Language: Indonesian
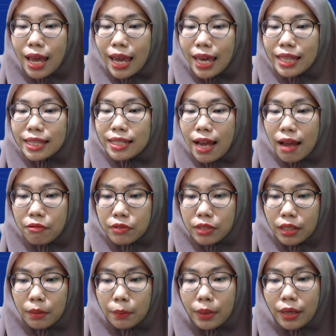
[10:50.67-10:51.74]
in the
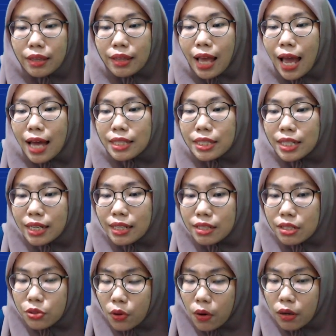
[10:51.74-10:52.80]
environment and in
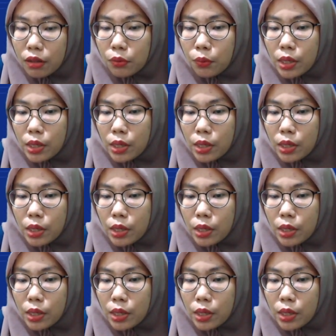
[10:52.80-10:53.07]
the soil